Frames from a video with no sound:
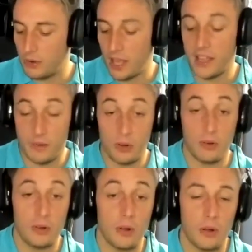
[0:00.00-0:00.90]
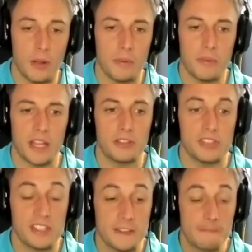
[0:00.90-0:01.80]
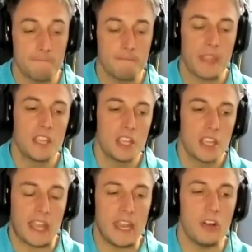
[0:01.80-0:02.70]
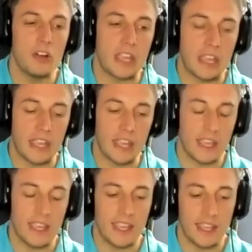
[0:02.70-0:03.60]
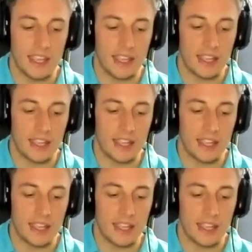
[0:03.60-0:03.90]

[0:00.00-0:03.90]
Ah, lo devolvió a primera. Entonces, creo que,